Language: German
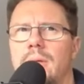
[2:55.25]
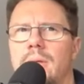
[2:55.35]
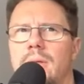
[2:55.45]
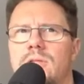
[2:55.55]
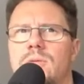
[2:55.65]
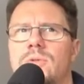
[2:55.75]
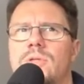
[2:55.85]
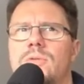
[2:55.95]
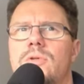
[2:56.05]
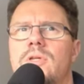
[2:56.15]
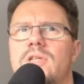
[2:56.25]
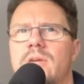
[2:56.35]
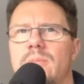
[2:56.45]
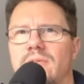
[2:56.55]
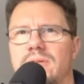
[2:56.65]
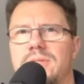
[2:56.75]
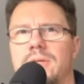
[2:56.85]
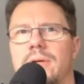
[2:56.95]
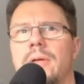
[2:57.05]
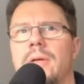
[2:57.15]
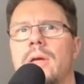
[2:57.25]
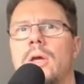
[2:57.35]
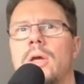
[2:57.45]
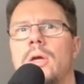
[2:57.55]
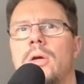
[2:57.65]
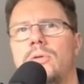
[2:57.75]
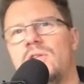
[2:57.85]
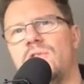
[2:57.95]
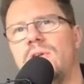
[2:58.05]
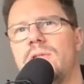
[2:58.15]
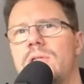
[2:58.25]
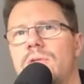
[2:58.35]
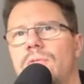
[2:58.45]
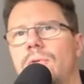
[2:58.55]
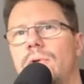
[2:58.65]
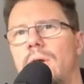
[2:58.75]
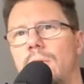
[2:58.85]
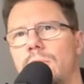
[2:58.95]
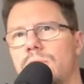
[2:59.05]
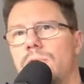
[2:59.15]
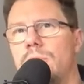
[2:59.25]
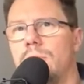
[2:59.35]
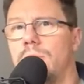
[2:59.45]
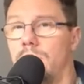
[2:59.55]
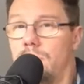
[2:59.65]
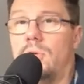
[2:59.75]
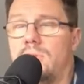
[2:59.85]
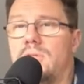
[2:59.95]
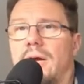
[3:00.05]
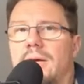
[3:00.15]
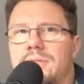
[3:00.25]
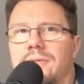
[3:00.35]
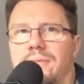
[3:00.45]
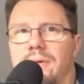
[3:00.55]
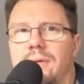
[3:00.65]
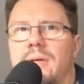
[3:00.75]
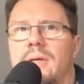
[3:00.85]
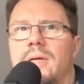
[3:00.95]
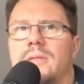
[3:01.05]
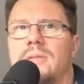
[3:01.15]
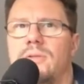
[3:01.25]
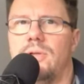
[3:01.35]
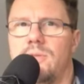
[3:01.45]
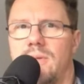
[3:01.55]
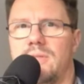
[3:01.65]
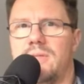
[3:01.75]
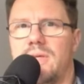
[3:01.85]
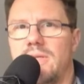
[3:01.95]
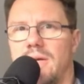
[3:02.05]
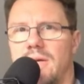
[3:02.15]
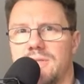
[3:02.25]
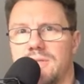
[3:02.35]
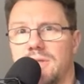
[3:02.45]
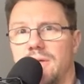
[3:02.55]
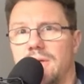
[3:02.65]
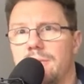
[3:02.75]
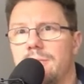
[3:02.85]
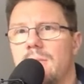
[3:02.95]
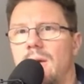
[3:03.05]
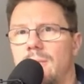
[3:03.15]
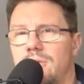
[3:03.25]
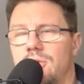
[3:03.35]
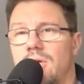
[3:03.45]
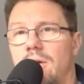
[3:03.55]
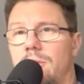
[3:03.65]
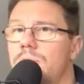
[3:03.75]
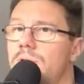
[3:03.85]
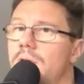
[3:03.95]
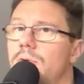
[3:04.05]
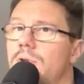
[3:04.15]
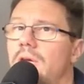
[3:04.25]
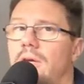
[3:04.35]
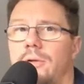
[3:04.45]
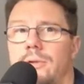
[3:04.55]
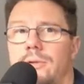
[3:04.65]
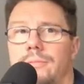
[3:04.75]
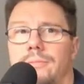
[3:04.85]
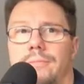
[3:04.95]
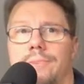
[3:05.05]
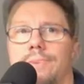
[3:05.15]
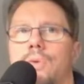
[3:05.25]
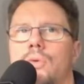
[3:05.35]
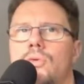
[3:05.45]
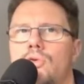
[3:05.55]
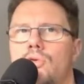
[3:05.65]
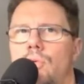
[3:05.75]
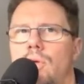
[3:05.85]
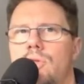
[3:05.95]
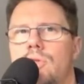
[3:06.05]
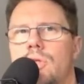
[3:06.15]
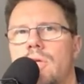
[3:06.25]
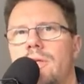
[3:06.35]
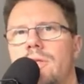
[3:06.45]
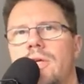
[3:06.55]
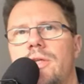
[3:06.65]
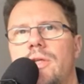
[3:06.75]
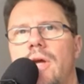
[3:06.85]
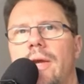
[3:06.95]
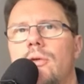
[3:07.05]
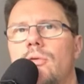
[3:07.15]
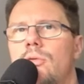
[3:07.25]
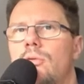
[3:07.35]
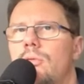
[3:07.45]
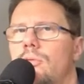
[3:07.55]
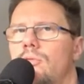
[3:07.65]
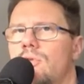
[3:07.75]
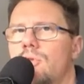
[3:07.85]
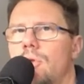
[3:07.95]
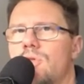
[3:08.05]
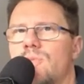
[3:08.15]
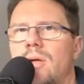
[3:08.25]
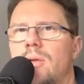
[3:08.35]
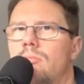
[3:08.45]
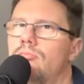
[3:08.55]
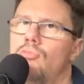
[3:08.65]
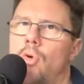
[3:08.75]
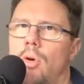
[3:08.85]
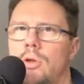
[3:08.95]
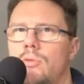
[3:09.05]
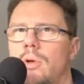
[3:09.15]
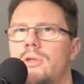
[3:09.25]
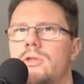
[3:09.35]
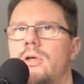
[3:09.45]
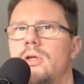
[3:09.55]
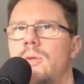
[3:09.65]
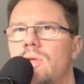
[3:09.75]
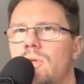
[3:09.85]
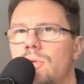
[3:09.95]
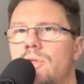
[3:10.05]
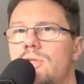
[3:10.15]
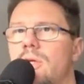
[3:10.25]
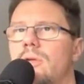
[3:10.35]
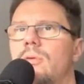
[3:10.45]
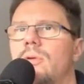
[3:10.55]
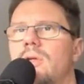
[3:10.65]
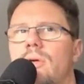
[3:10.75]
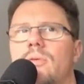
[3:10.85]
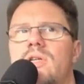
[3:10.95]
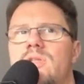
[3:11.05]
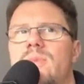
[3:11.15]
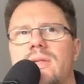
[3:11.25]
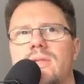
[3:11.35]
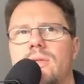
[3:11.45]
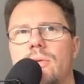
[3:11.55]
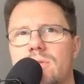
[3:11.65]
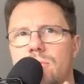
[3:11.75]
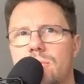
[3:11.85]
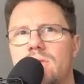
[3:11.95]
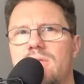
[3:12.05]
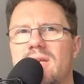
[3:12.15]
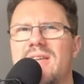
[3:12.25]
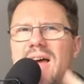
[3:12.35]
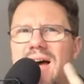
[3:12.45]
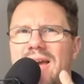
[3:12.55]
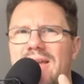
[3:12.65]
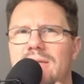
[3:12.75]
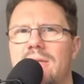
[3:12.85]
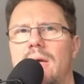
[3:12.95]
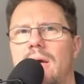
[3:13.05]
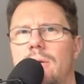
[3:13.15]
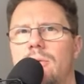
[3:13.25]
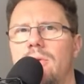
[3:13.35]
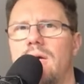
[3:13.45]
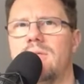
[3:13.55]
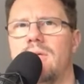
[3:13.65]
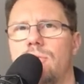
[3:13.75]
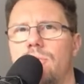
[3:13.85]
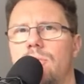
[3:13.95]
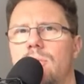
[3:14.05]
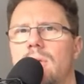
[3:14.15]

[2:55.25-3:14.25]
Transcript: Dazu muss es durch das Glimmerfenster. Und deswegen ist diese Folie auch so dünn, trotz der Reißgefahr. Sie zwar das Edelgas drin halten, aber die Strahlung muss sie ja durchdringen können. So, jetzt ist das eine Teilchen eingedrungen. Und was kann es machen? Oh, eigentlich nur eine Sache, nämlich ionisieren. Und genau das macht es auch. Es ionisiert ein Argon-Gasatom.